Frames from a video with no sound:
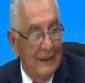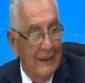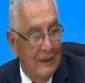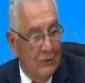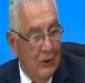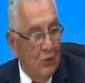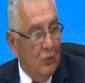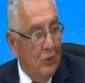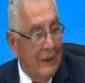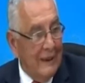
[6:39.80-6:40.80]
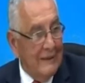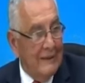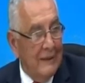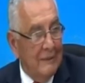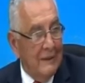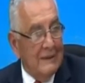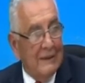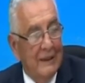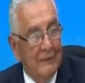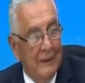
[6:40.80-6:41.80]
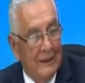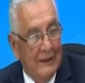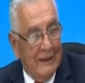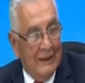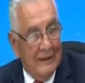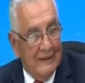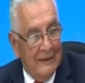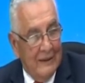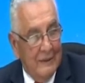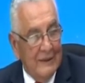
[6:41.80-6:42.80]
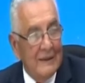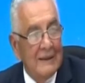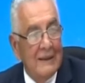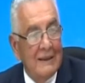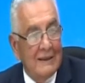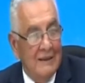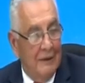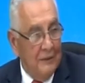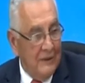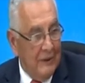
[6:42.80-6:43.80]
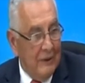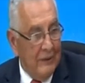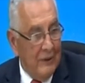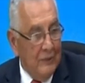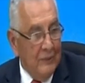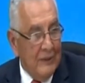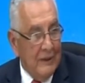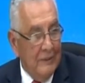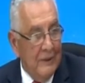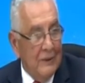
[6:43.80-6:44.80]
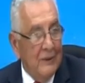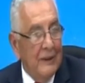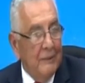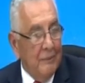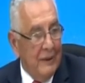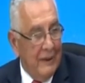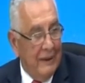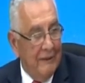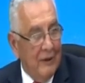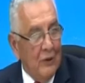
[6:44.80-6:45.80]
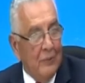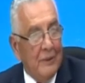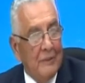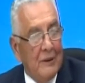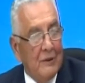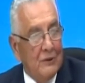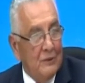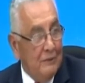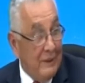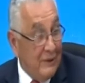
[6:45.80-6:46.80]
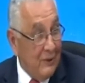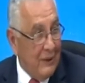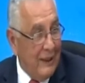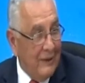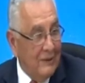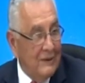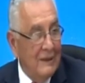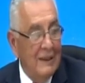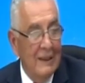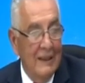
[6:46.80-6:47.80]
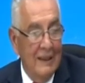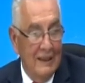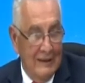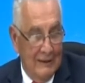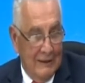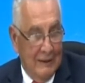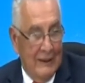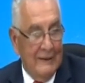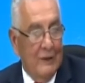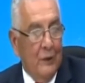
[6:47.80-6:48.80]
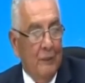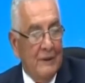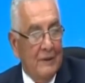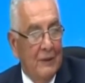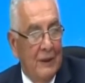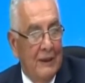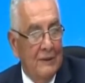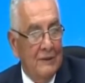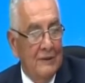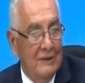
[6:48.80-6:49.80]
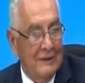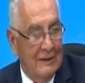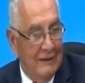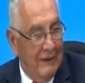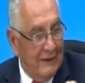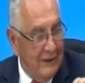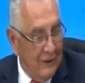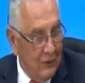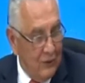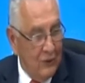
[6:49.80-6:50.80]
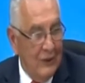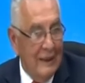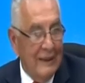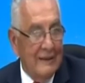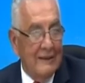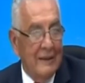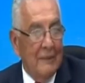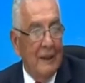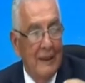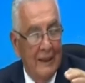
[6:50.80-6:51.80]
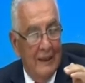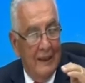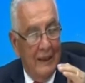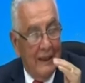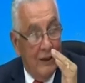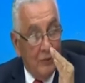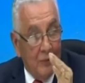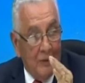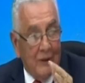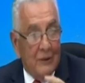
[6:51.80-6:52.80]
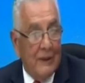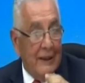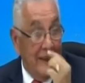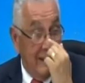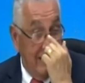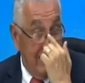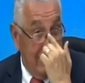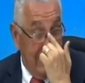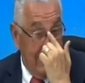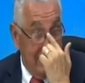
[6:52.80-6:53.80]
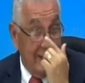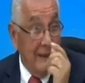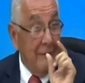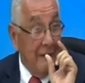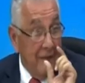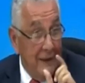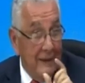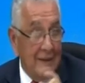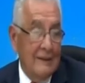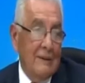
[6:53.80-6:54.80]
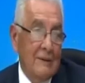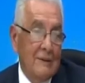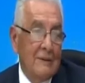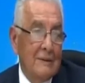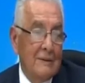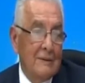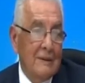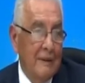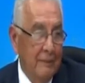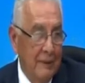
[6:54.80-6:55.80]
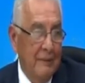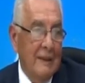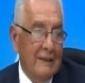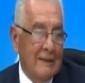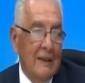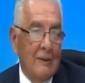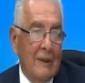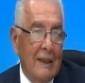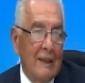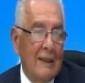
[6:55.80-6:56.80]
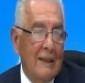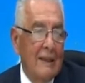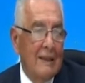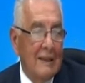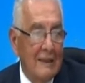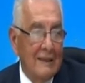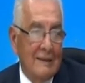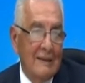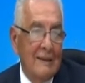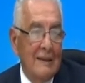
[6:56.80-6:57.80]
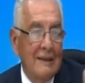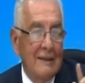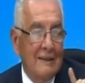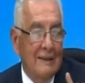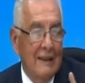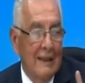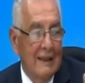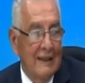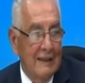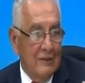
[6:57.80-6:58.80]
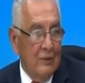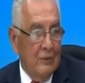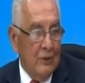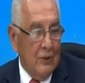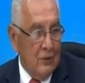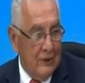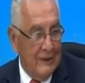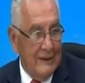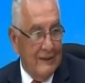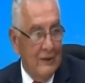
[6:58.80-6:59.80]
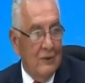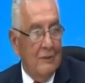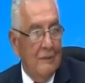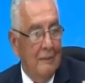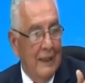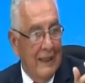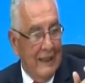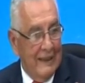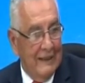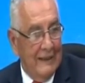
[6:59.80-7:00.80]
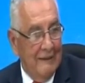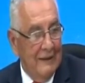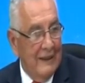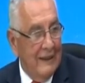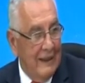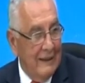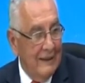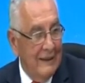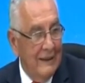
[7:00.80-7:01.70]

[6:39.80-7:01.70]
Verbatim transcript: eso acumula reservas, se invierte en las reservas, se va observando el comportamiento, empiezan a ver los primeros pensionados, crecen los pensionados, se va haciendo uso de la reserva y llega un momento en que el sistema financiero de prima escalonada te dice, si el ingreso por cotización más la rentabilidad